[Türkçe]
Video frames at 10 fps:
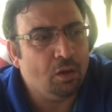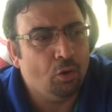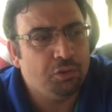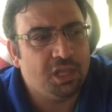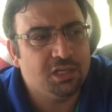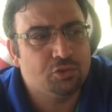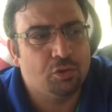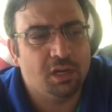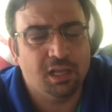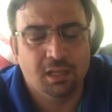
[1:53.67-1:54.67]
Ondan
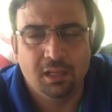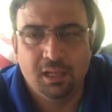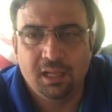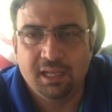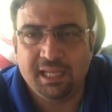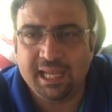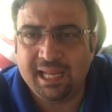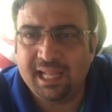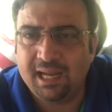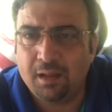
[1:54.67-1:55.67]
sonra
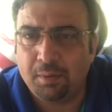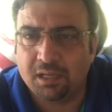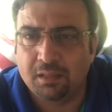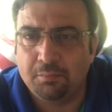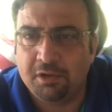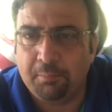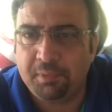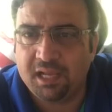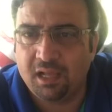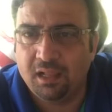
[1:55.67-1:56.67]
Yenilerine baktım,
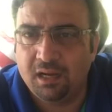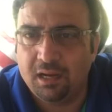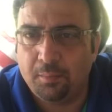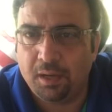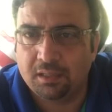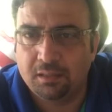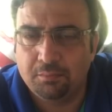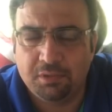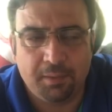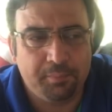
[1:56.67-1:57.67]
replikalarına
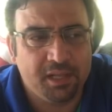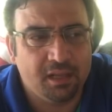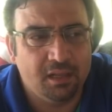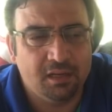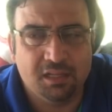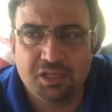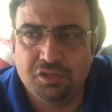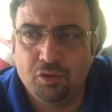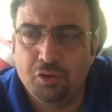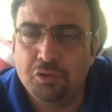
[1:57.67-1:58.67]
baktım. Replikaları da
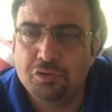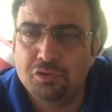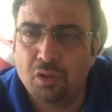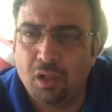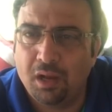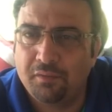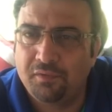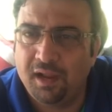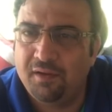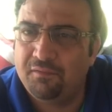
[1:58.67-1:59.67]
işte öyle 100 dolar
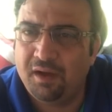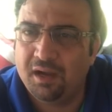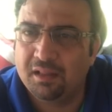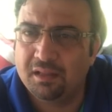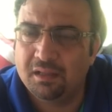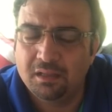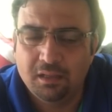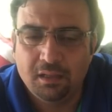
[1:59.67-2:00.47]
falan vardı.